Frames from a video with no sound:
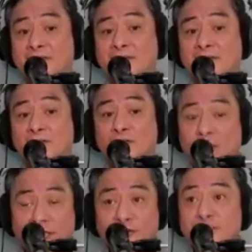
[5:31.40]
kung
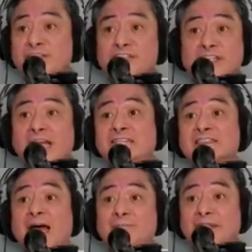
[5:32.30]
ano yung
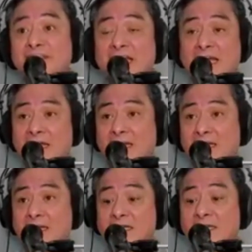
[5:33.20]
sinasabi niya.
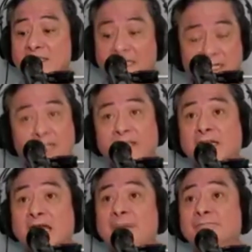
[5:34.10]
Yan ang
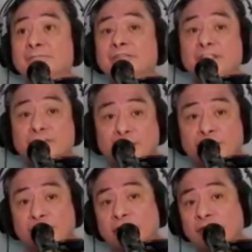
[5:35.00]
hirap.
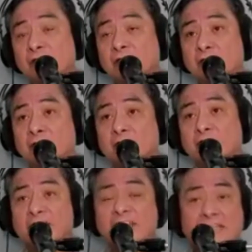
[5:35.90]
Dito,
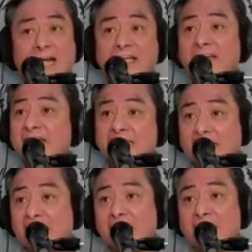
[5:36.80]
kitang-kita
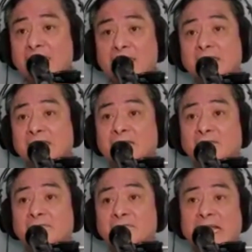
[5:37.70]
ng
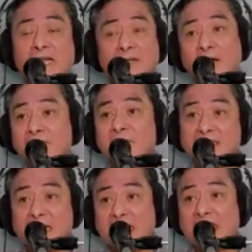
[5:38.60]
dalawang
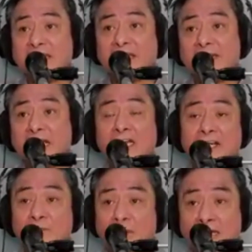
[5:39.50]
mata natin ang
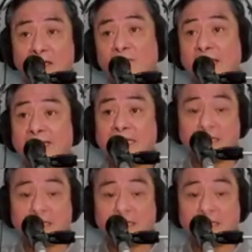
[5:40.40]
liwaliwanag